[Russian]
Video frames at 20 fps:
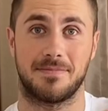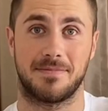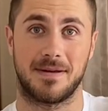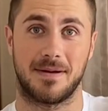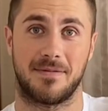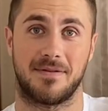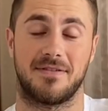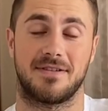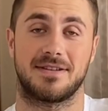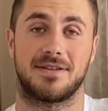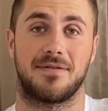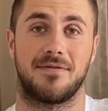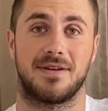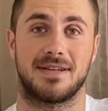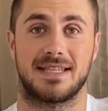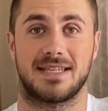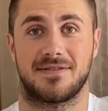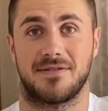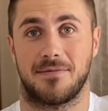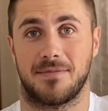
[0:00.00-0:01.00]
Я приветствую
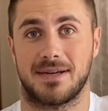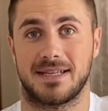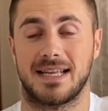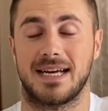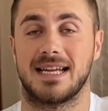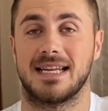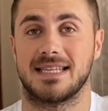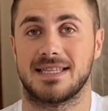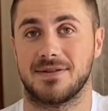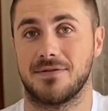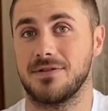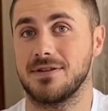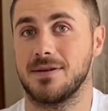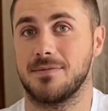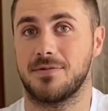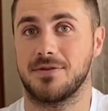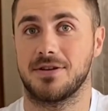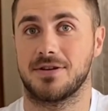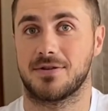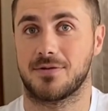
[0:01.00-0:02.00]
вас на своем канале. сегодня
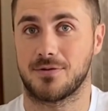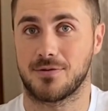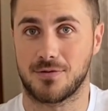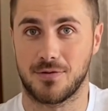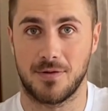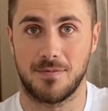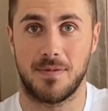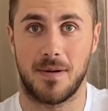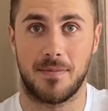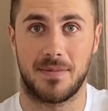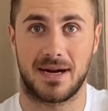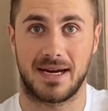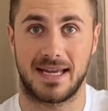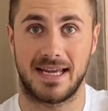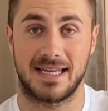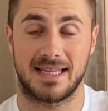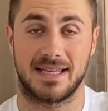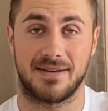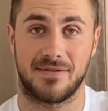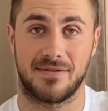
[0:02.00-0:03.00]
будет крутой бомбаракетный